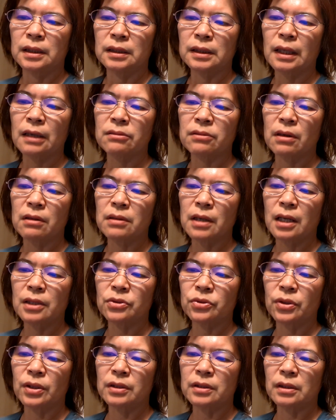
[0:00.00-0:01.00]
但仍然
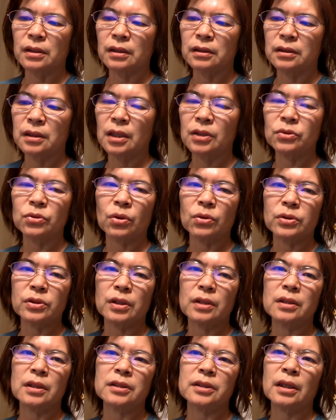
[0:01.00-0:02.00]
选择听从
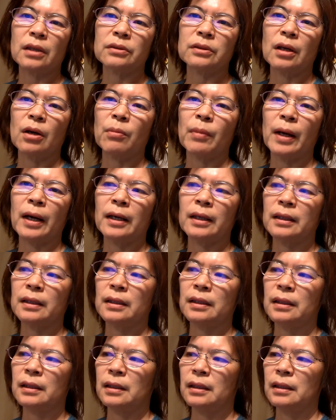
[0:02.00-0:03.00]
神的教导吗？
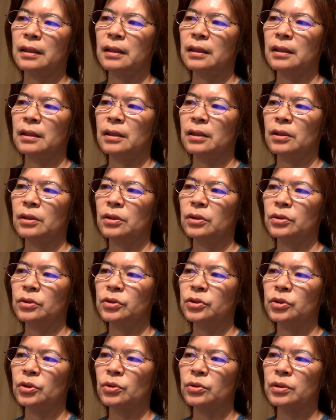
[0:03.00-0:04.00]

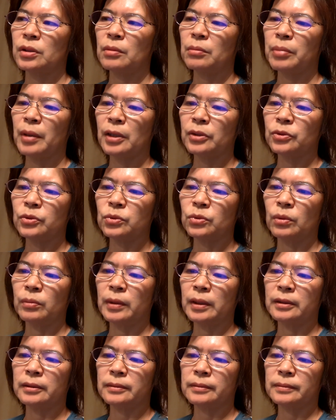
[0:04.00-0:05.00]
求神帮助我
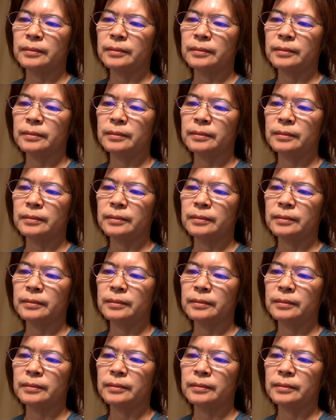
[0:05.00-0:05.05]
们。